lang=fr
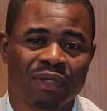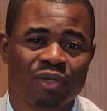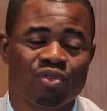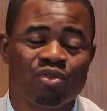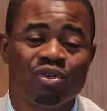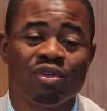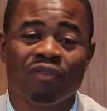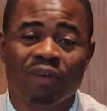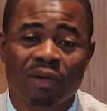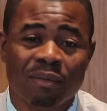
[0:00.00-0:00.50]

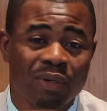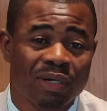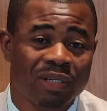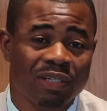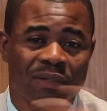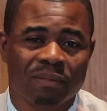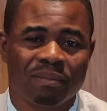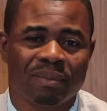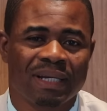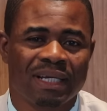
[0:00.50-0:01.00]
suivez-moi
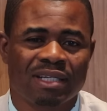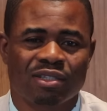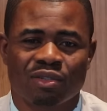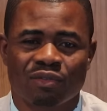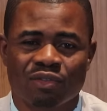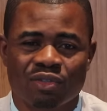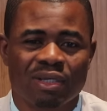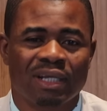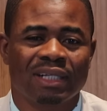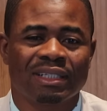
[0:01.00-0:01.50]
de près,
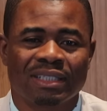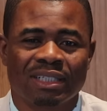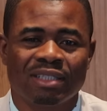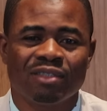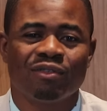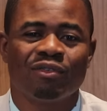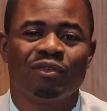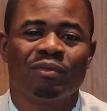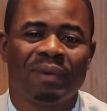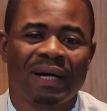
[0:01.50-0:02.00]
je suis en train
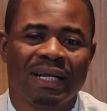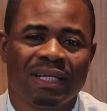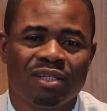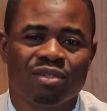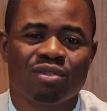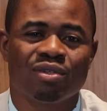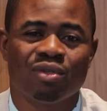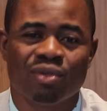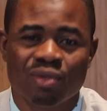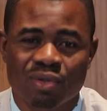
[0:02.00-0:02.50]
de vous
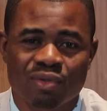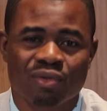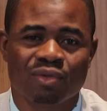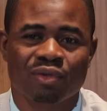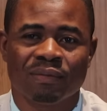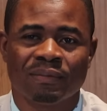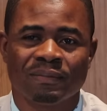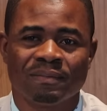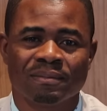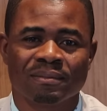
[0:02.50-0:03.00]
parler sur
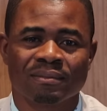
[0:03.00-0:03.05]
YouTube.